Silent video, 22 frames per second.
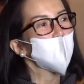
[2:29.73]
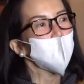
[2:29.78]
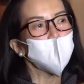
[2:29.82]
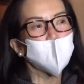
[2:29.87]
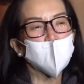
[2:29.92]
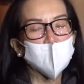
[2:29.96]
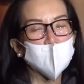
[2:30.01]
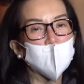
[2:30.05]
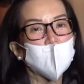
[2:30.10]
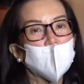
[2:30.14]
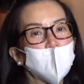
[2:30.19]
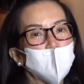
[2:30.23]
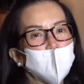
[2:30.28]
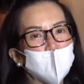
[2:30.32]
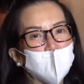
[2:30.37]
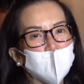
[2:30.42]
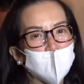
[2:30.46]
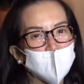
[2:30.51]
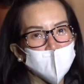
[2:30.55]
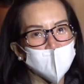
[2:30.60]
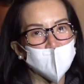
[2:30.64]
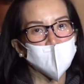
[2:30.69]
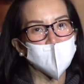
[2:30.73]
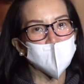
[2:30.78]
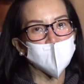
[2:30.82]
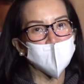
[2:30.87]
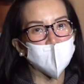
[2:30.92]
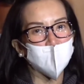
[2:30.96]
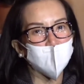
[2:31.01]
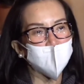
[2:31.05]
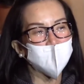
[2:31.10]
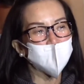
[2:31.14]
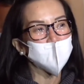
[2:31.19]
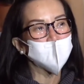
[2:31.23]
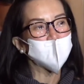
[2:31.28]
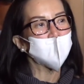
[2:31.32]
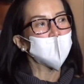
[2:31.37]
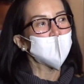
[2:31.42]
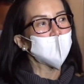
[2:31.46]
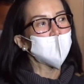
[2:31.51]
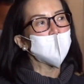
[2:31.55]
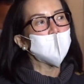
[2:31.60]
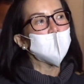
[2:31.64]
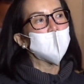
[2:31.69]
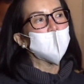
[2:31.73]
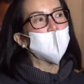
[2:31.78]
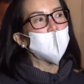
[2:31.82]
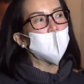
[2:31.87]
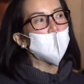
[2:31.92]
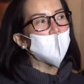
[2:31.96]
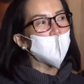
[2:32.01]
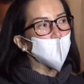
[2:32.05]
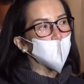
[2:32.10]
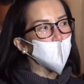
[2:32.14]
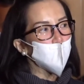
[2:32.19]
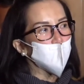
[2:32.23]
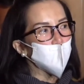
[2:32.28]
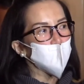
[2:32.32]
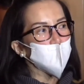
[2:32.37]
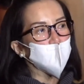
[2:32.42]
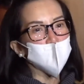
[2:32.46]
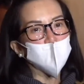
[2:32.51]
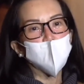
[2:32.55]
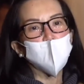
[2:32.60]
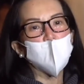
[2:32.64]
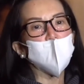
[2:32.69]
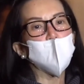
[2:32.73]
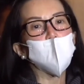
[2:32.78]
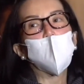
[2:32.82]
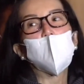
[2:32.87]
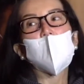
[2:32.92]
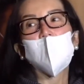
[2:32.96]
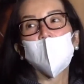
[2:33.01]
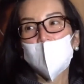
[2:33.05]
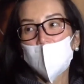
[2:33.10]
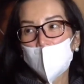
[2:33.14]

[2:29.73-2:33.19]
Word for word: bigyan kami ng assistance. It will just be one